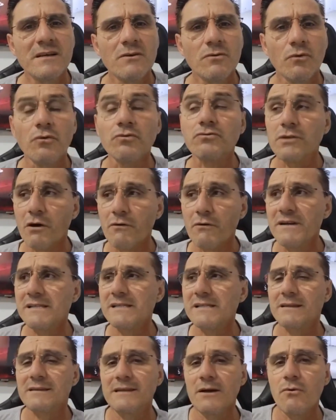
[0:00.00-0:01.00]
Ou talvez
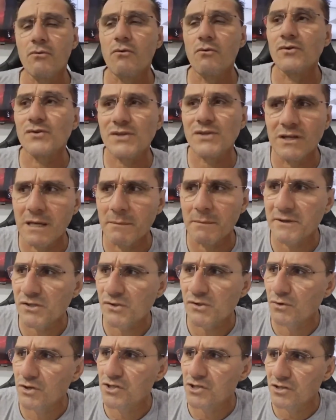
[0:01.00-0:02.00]
até o conselho que a
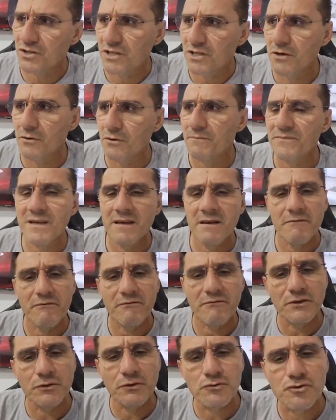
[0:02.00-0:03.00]
pessoa te deu,
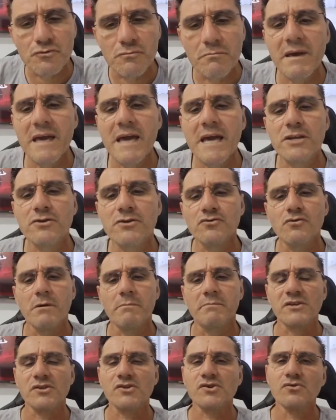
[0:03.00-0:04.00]
vindo de um médico, de uma
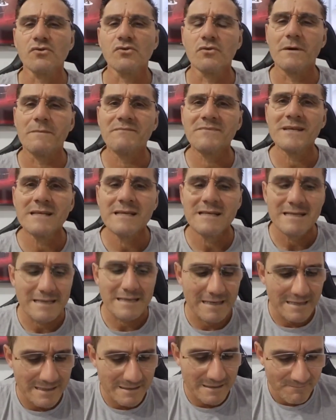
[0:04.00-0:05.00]
pessoa é,
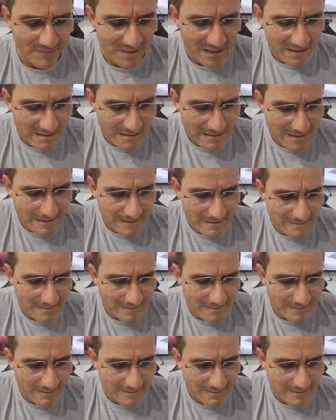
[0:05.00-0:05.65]
é, é,